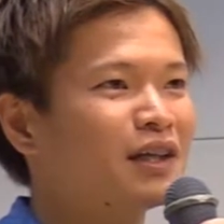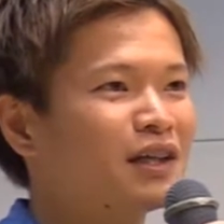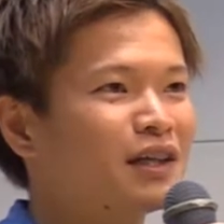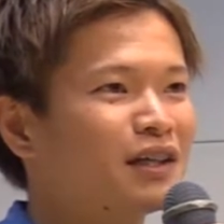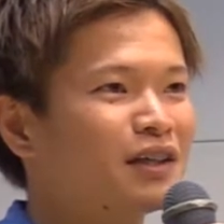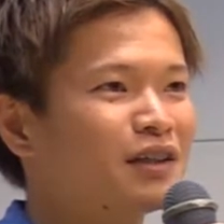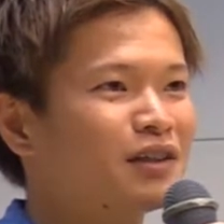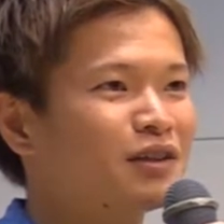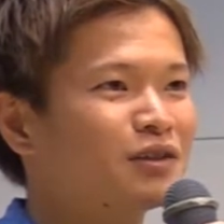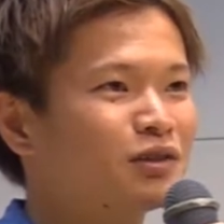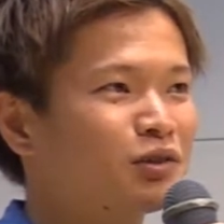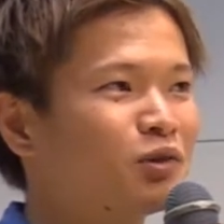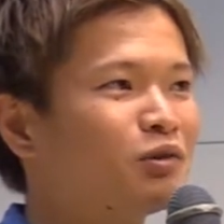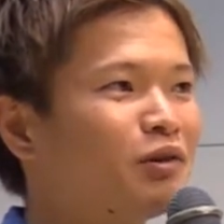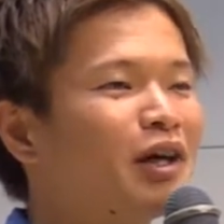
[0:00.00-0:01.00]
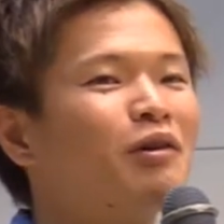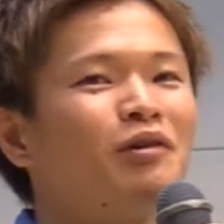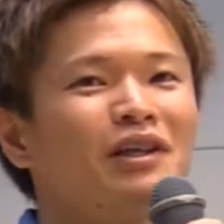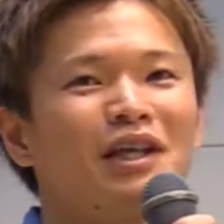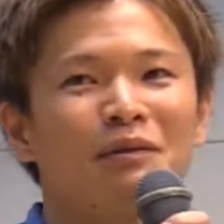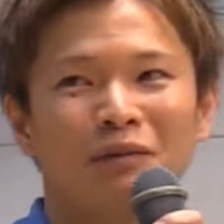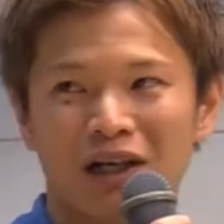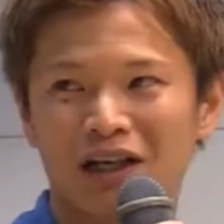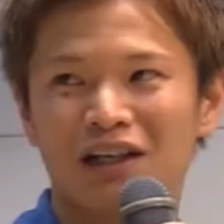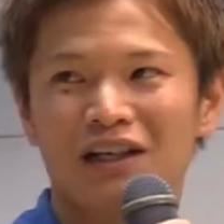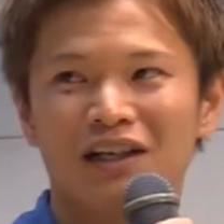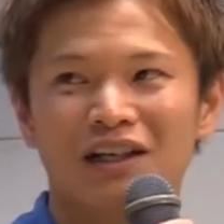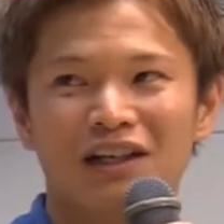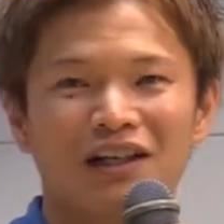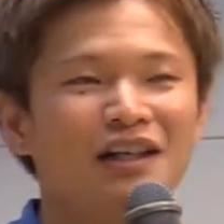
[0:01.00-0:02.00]
うん、その上を行けば
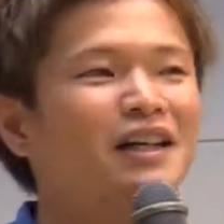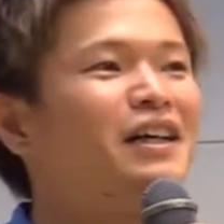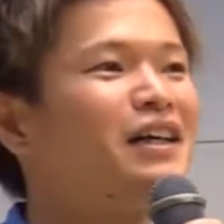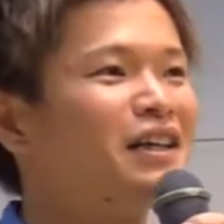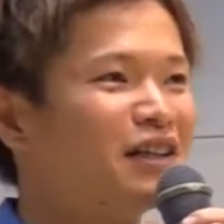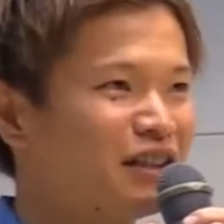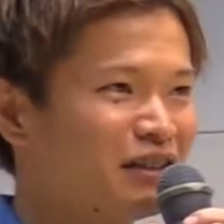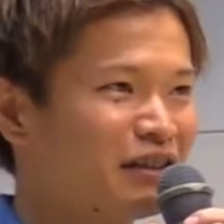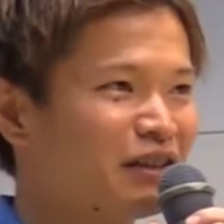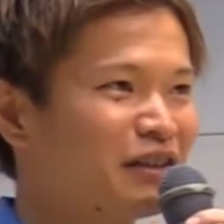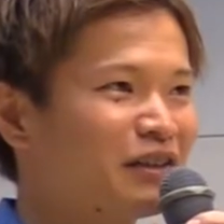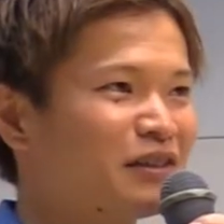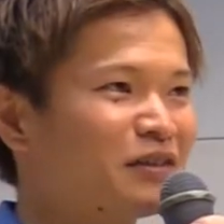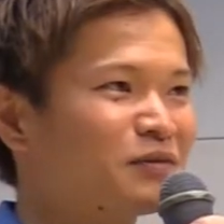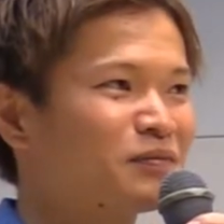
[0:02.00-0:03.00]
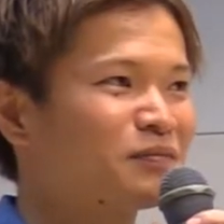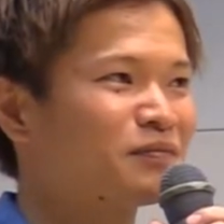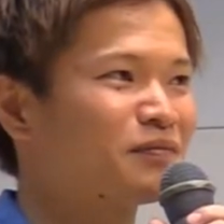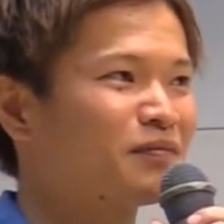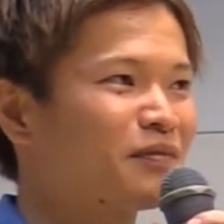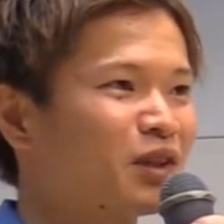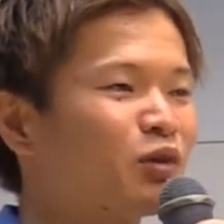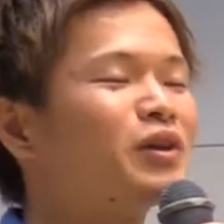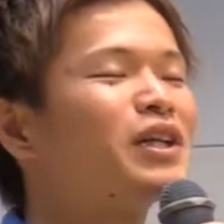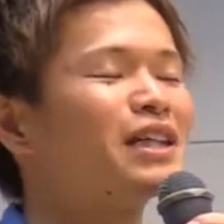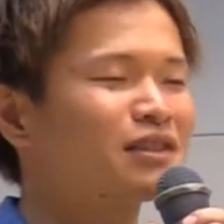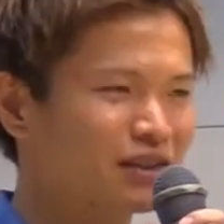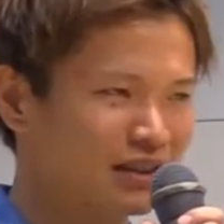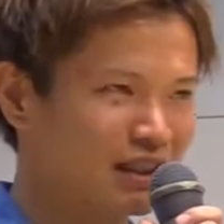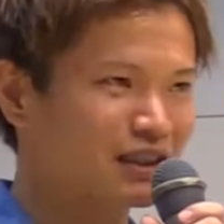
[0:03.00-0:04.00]
はい勝てるなっいで
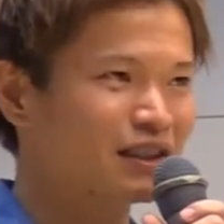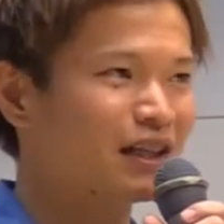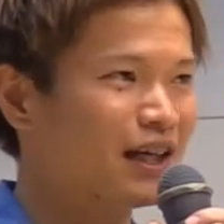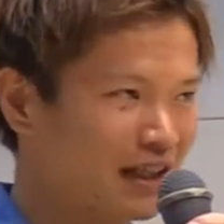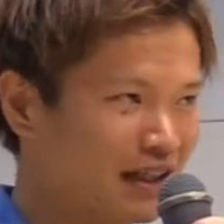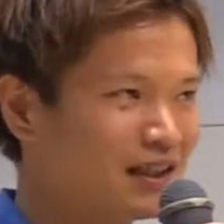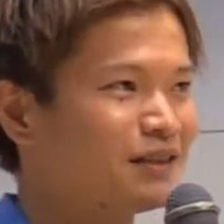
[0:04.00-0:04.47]
す、はい